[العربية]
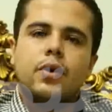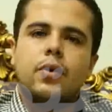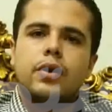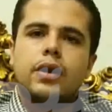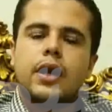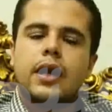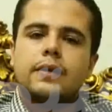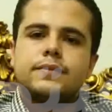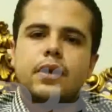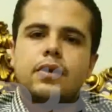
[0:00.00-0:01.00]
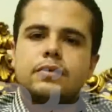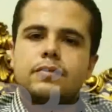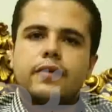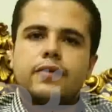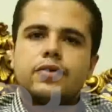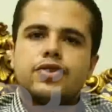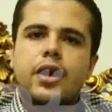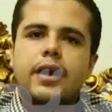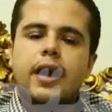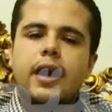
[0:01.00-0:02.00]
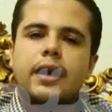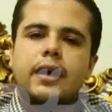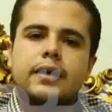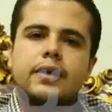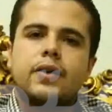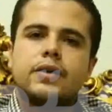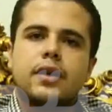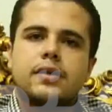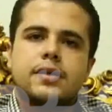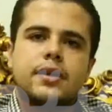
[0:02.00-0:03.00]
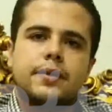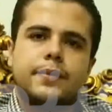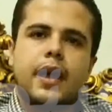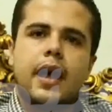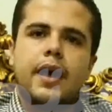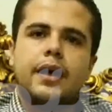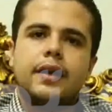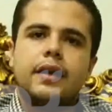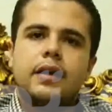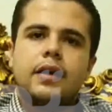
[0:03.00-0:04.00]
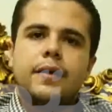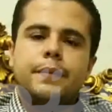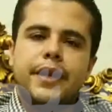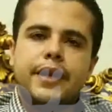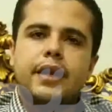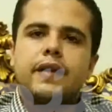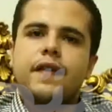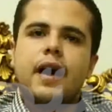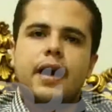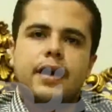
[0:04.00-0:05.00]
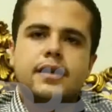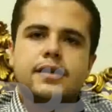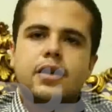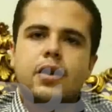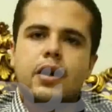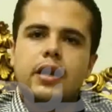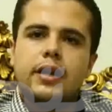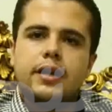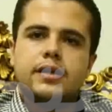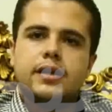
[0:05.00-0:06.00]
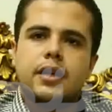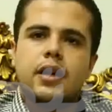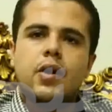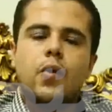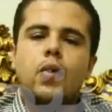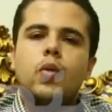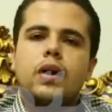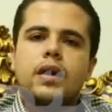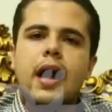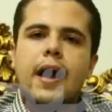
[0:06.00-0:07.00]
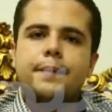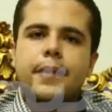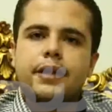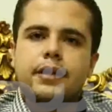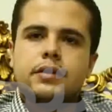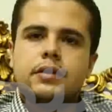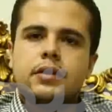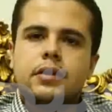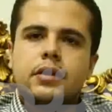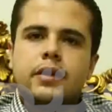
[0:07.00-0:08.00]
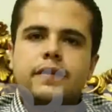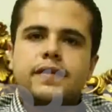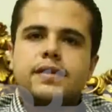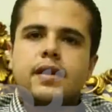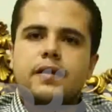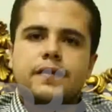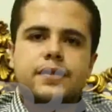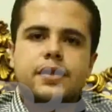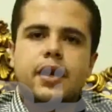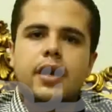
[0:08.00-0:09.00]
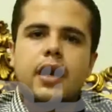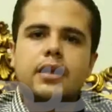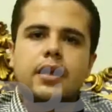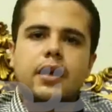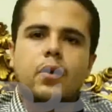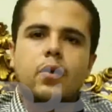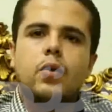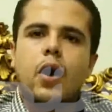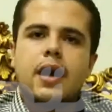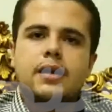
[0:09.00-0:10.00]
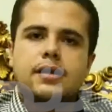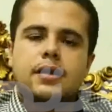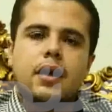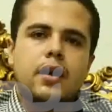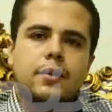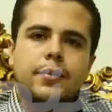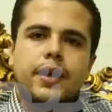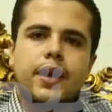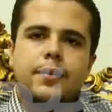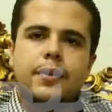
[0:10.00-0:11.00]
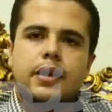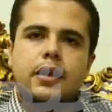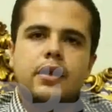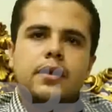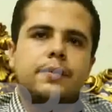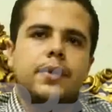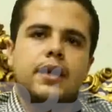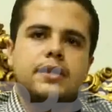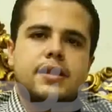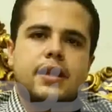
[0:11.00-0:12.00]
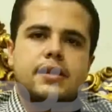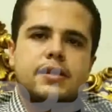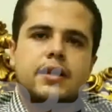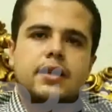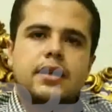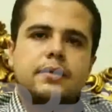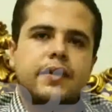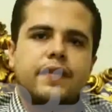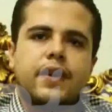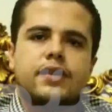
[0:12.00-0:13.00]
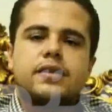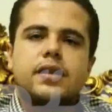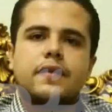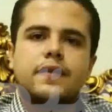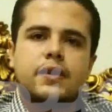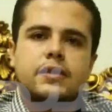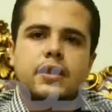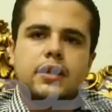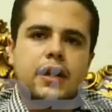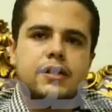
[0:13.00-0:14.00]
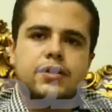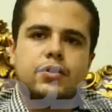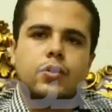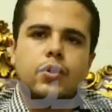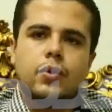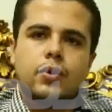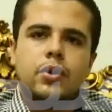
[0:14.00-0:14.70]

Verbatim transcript: وكل الكلام دوت ما فيهوش أي حاجة غير إن هو تقصير من حقنا مننا في حق الجزيرة وأهل الجزيرة والوراق عامة في صرف صحي عندك كله عايز يتغير بالكامل بلد زي الجزيره ديت ما فيهاش صرف اصلا عايز يدخله